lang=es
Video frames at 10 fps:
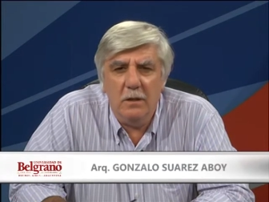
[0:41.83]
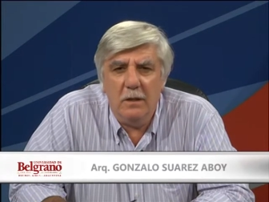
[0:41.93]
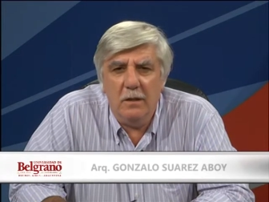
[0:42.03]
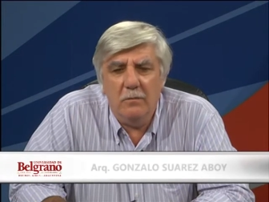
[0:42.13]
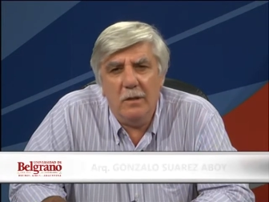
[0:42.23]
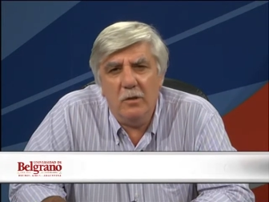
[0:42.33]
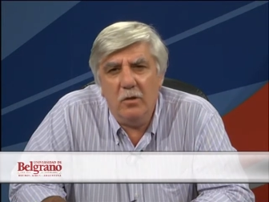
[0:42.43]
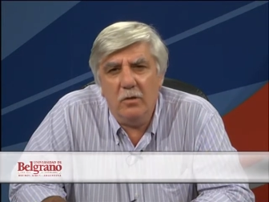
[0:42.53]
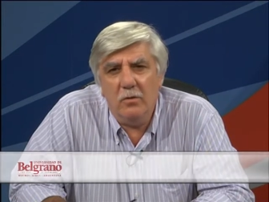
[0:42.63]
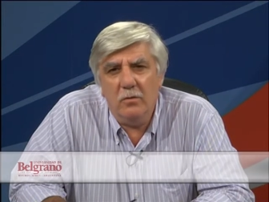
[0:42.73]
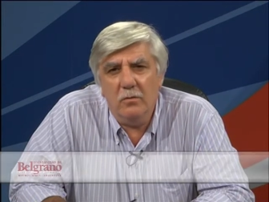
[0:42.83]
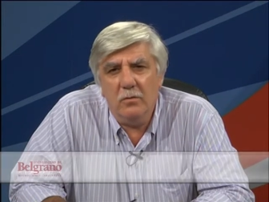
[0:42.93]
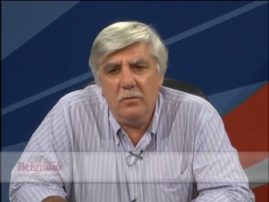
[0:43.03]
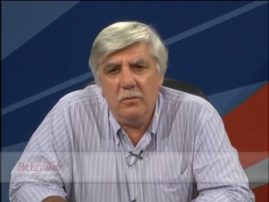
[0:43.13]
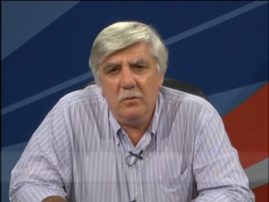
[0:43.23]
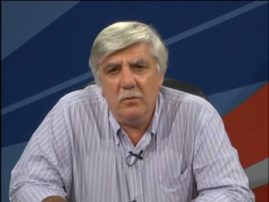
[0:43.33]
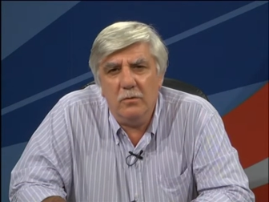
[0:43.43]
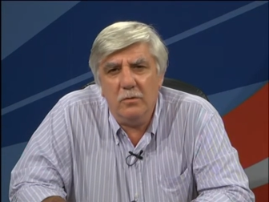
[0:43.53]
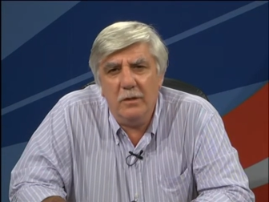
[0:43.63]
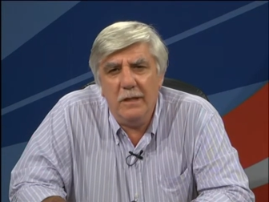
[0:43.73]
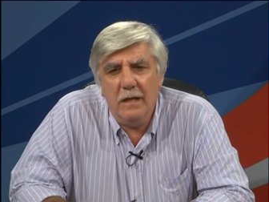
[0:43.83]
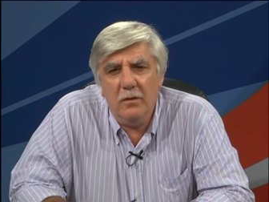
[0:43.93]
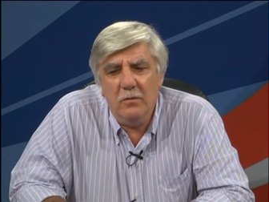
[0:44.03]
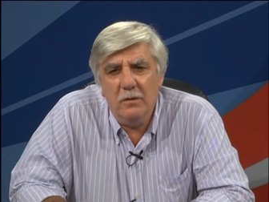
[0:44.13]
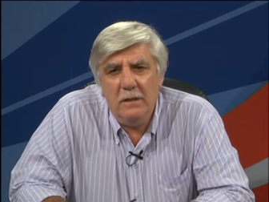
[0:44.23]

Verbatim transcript: un entorno consolidado